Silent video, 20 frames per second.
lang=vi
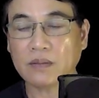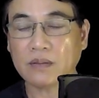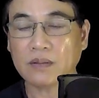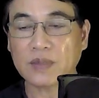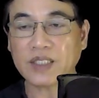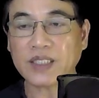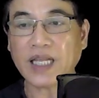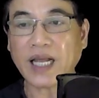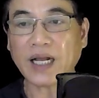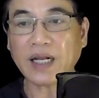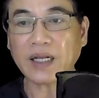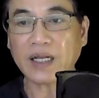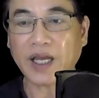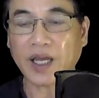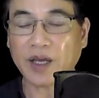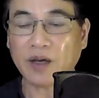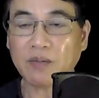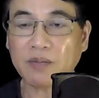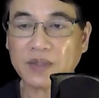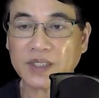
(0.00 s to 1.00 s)
Sáng
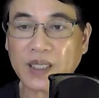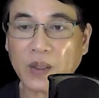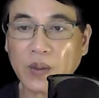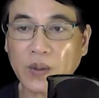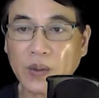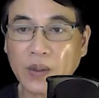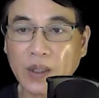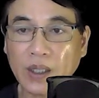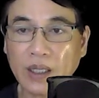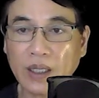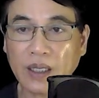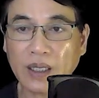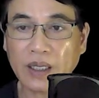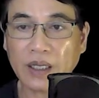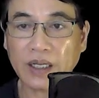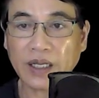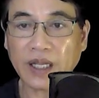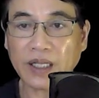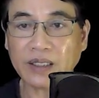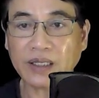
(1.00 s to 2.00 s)
ngày hôm sau,
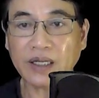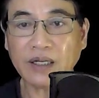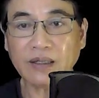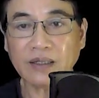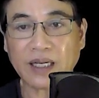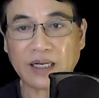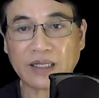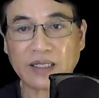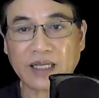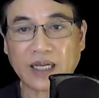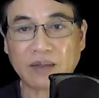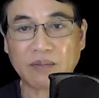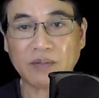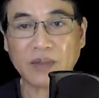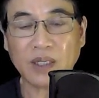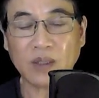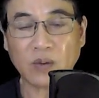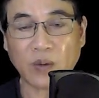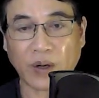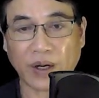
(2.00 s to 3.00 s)
nghe tiếng lạch cạch
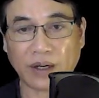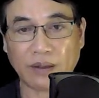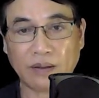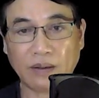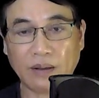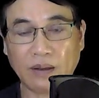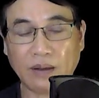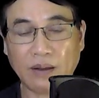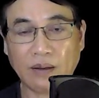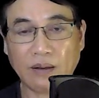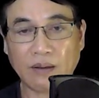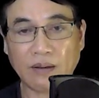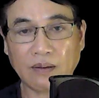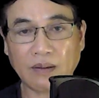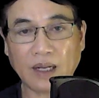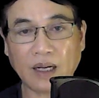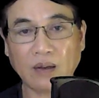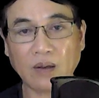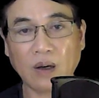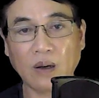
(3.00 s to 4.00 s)
bên ngoài,
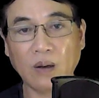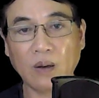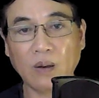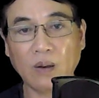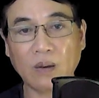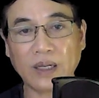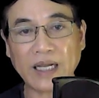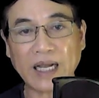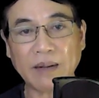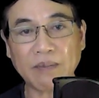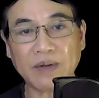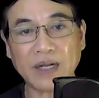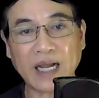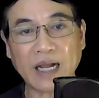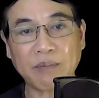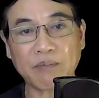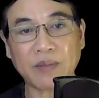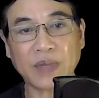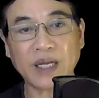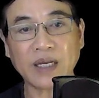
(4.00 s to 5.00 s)
thằng Cồ ngáp
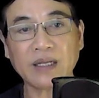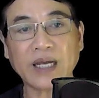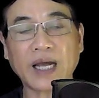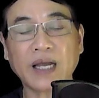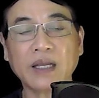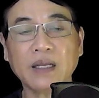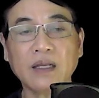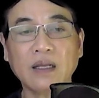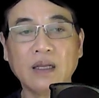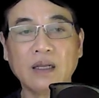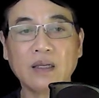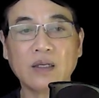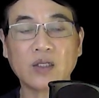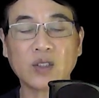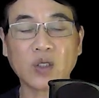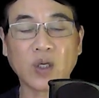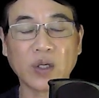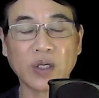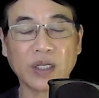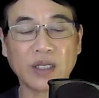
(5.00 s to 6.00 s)
ngáp mấy cái
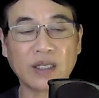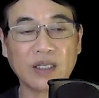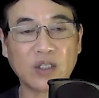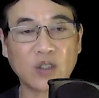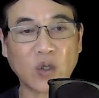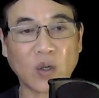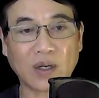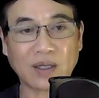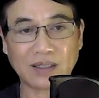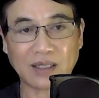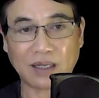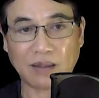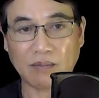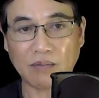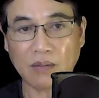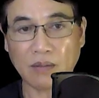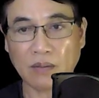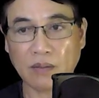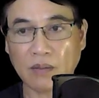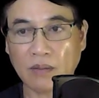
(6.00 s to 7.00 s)
rồi tròn tỉnh.